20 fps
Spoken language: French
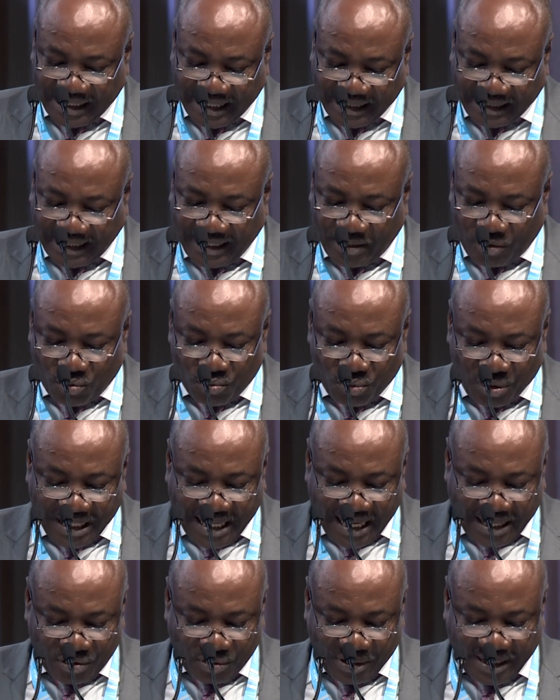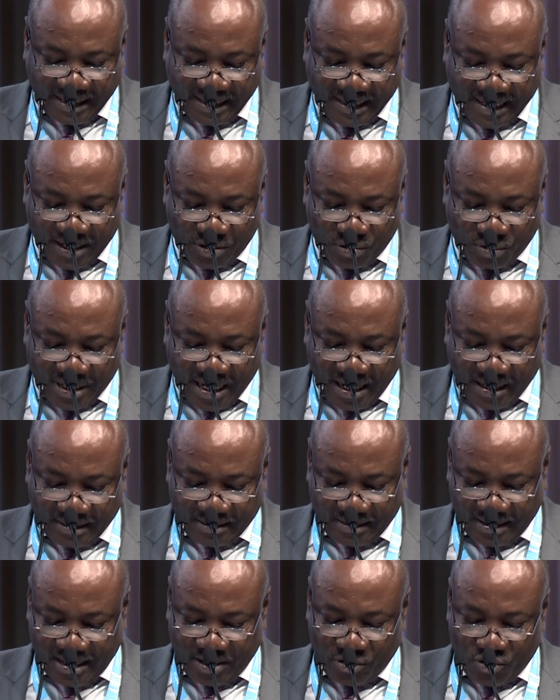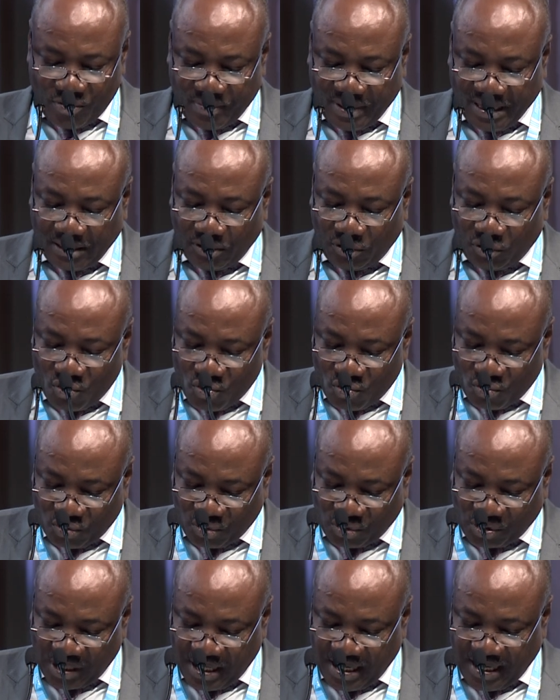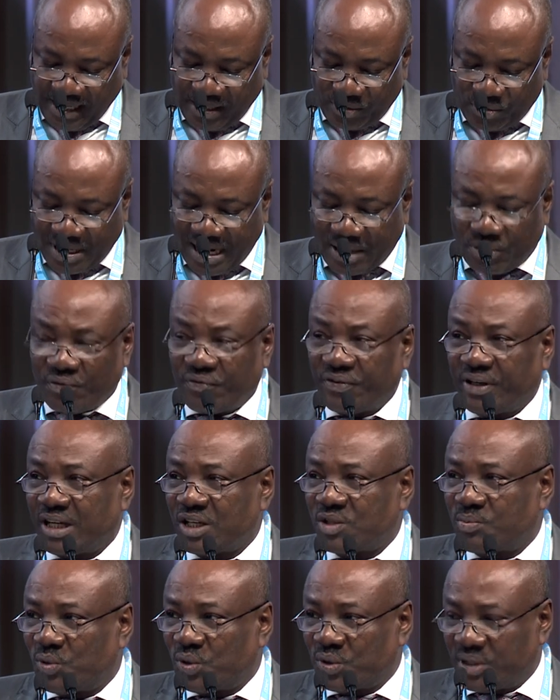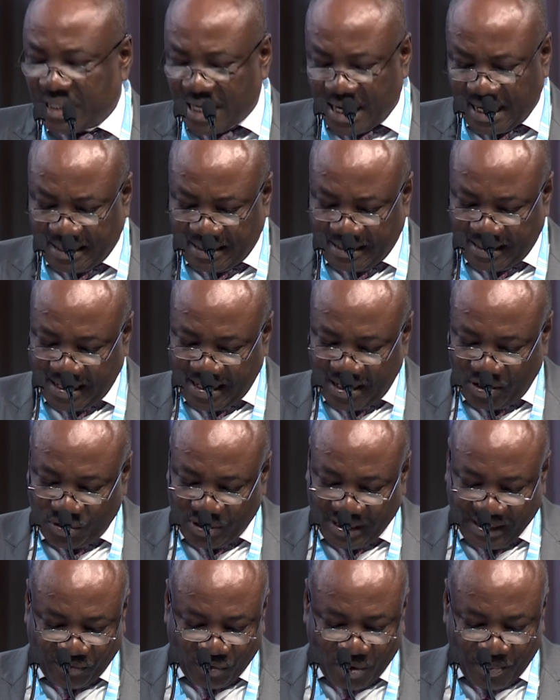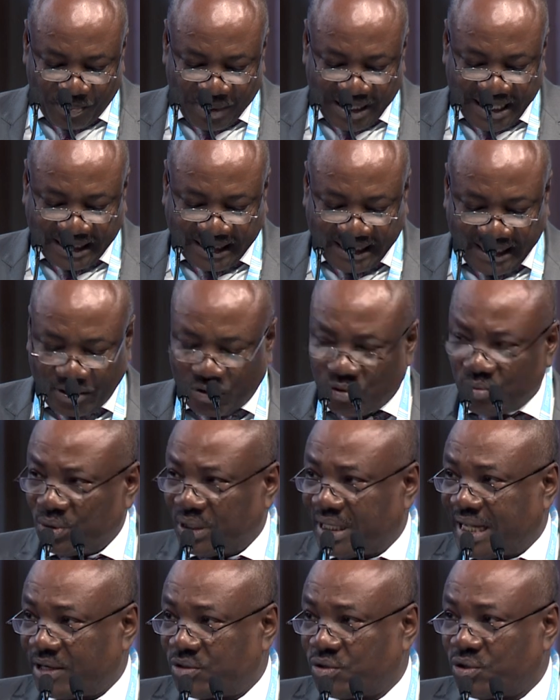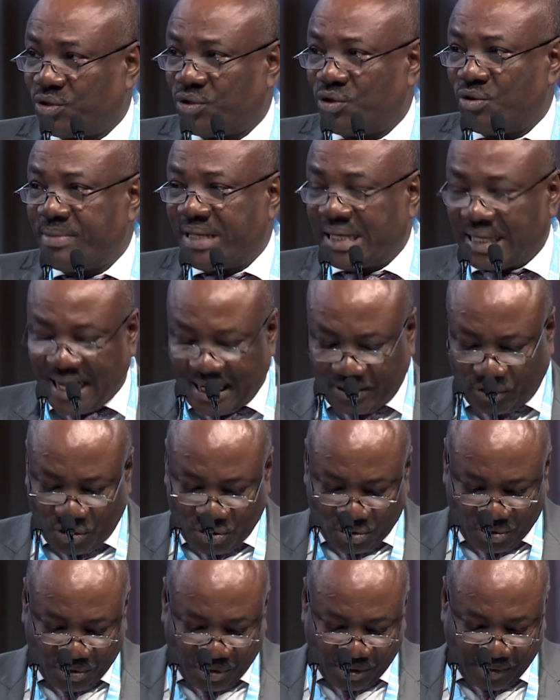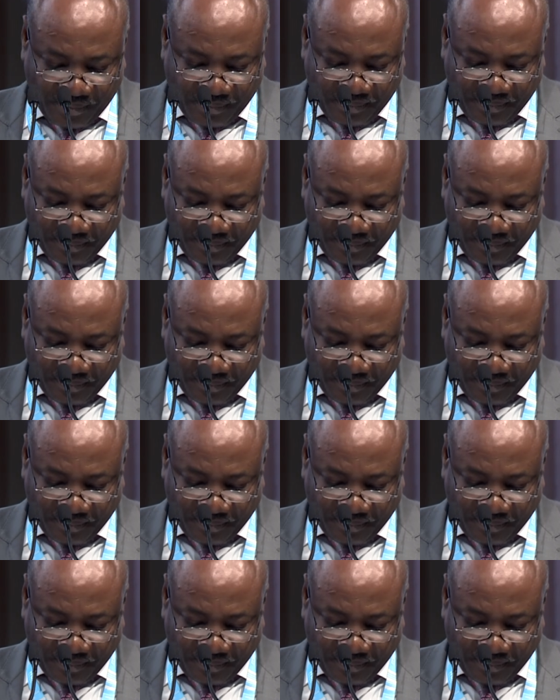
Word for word: des télécommunications internationales en 2012 et de la Conférence mondiale de développement des télécommunications de 2014.